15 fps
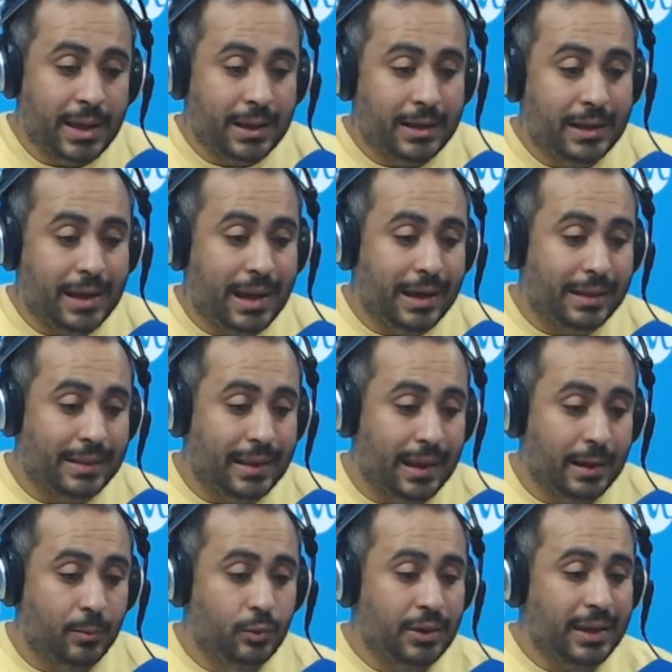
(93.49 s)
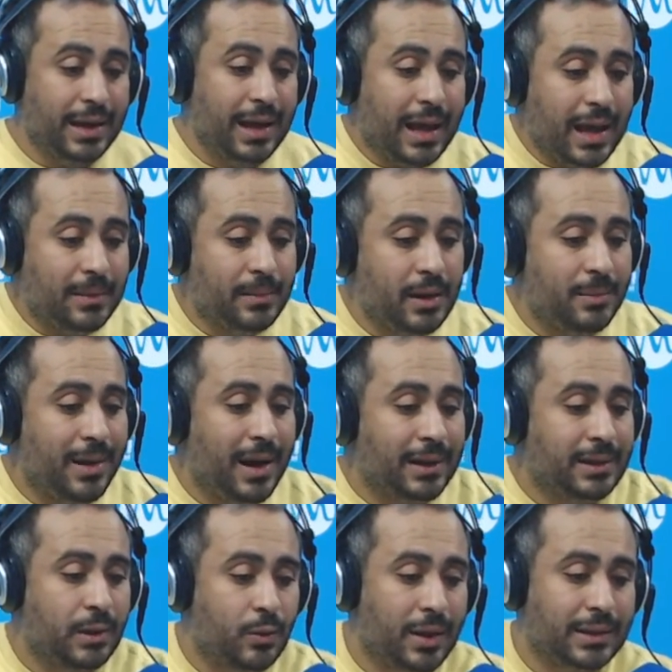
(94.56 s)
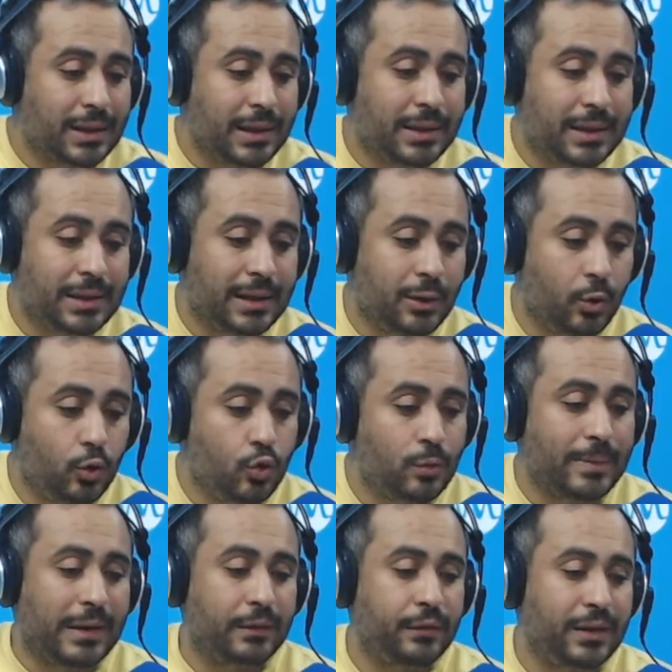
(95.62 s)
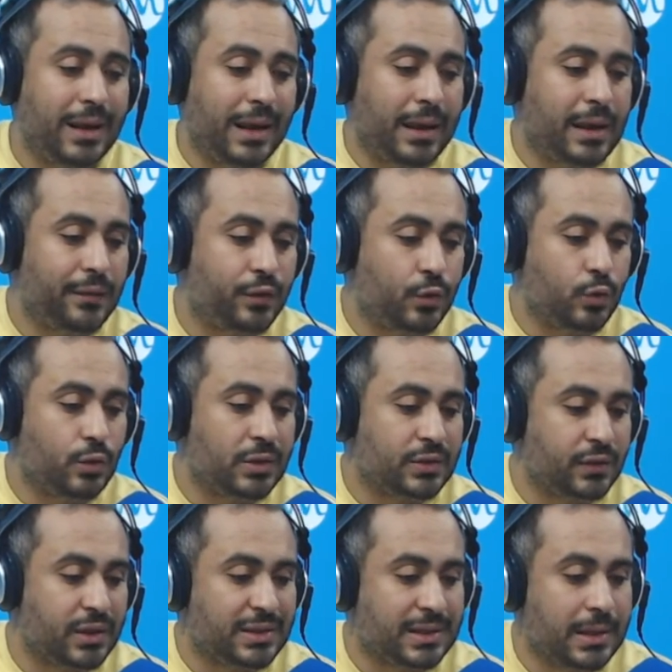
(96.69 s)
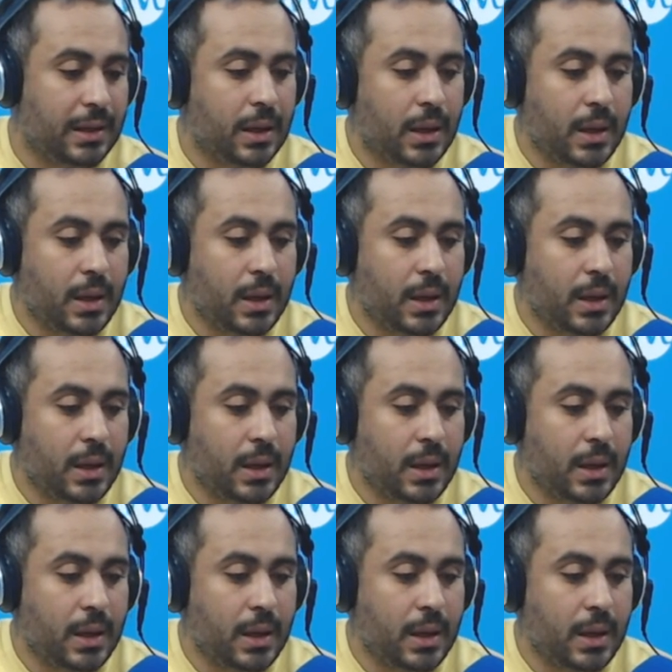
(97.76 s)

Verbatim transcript: للأغذية المدير العام للمعهد الوطني للعلوم الفلاحية في تونس فيصل